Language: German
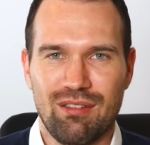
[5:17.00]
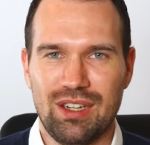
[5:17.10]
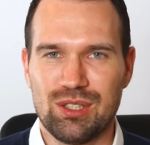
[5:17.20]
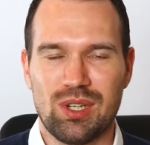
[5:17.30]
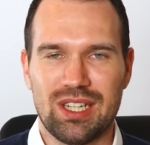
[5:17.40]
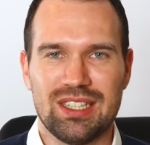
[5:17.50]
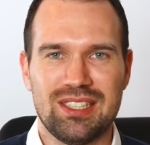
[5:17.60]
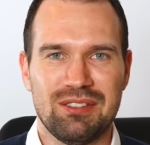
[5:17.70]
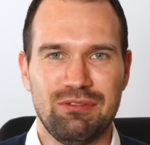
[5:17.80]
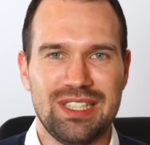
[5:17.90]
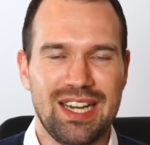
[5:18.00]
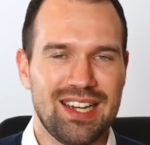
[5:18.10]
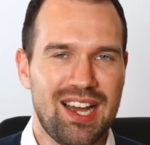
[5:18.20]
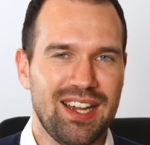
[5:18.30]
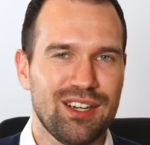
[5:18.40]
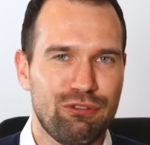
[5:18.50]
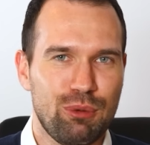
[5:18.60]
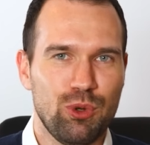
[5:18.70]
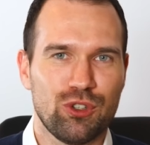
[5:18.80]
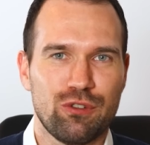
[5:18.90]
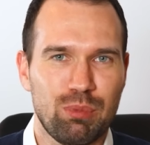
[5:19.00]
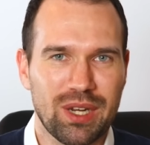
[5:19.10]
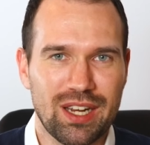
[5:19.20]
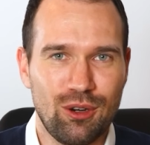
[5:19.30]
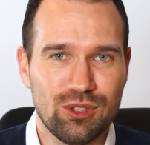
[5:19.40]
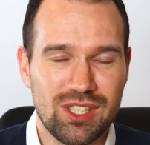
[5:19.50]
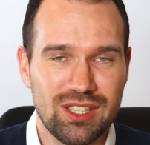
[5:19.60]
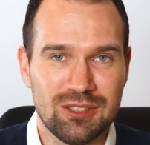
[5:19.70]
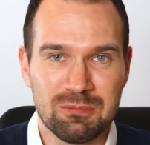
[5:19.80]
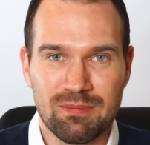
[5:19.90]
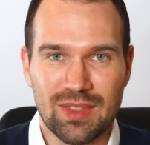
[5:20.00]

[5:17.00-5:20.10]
Weißt du eigentlich, wie deine eigene Vermögensfabrik aussieht?